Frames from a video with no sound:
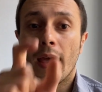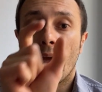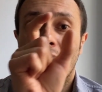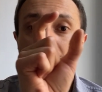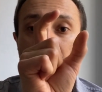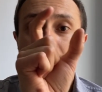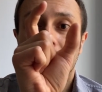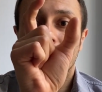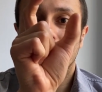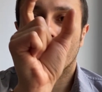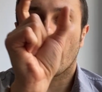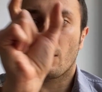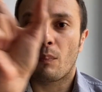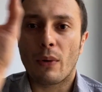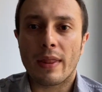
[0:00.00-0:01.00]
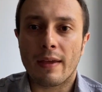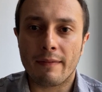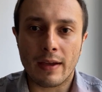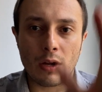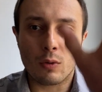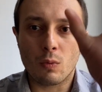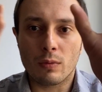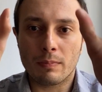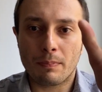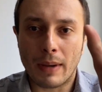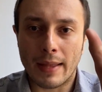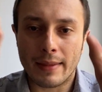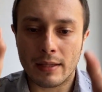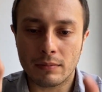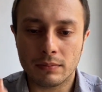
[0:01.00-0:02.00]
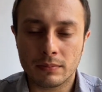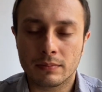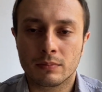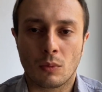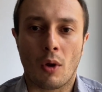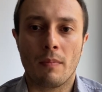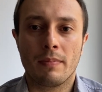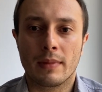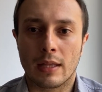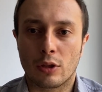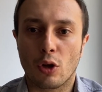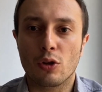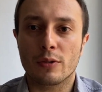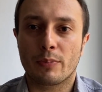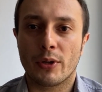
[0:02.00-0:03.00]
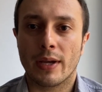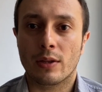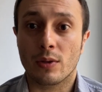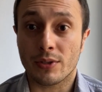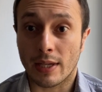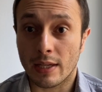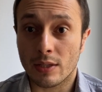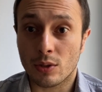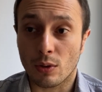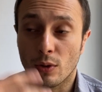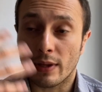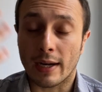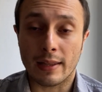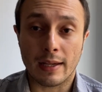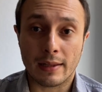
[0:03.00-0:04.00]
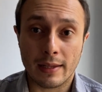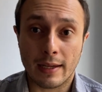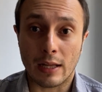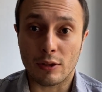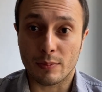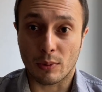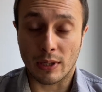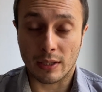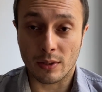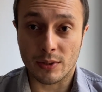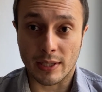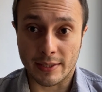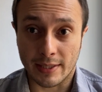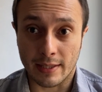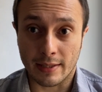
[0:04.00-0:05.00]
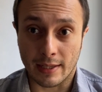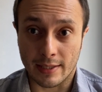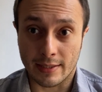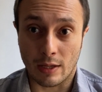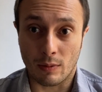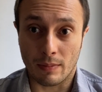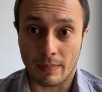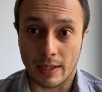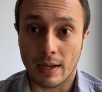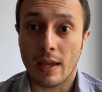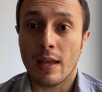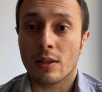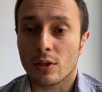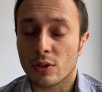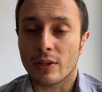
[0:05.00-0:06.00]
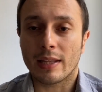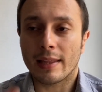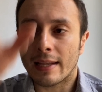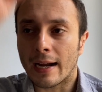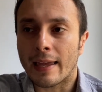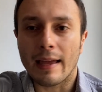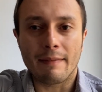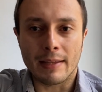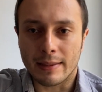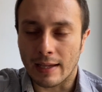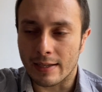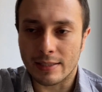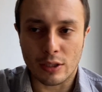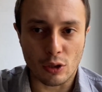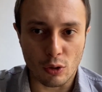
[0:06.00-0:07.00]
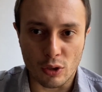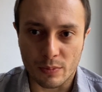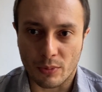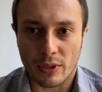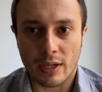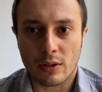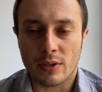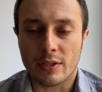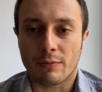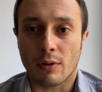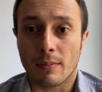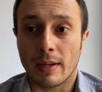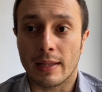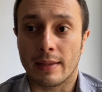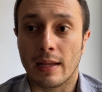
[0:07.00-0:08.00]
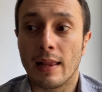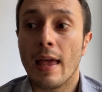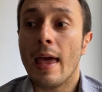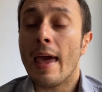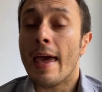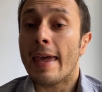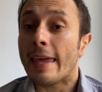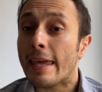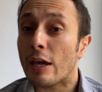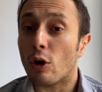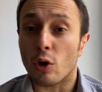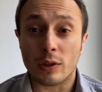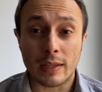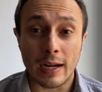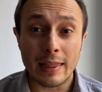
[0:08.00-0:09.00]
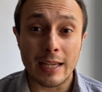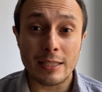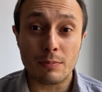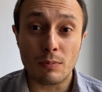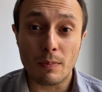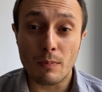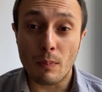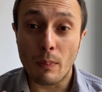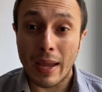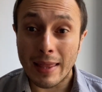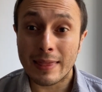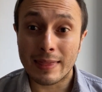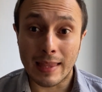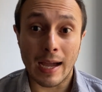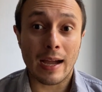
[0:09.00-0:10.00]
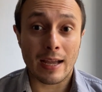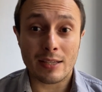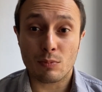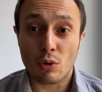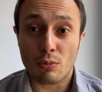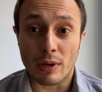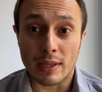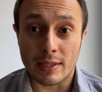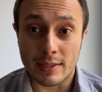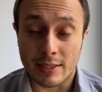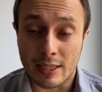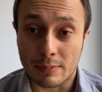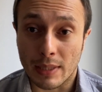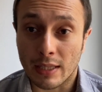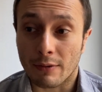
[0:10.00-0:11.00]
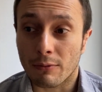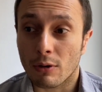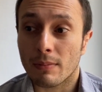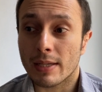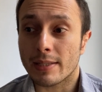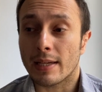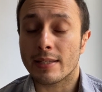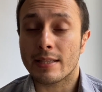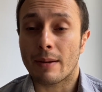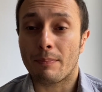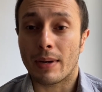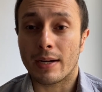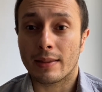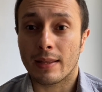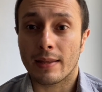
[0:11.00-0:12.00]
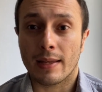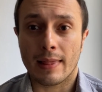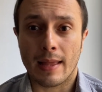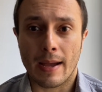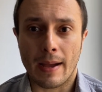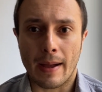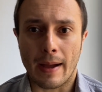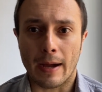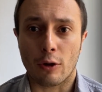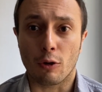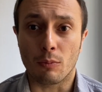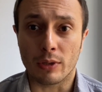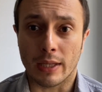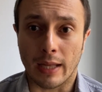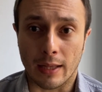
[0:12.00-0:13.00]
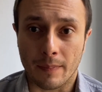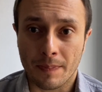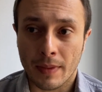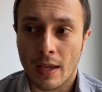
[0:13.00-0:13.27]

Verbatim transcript: eh, puede ver un panel de todos los proyectos y solo darle clic a los proyectos que esté interesado en ver. Entonces no tendría que aventarse todos los proyectos de forma lineal. Y otra de las ventajas muy buenas de estas plataformas es la parte de la ah, comunidad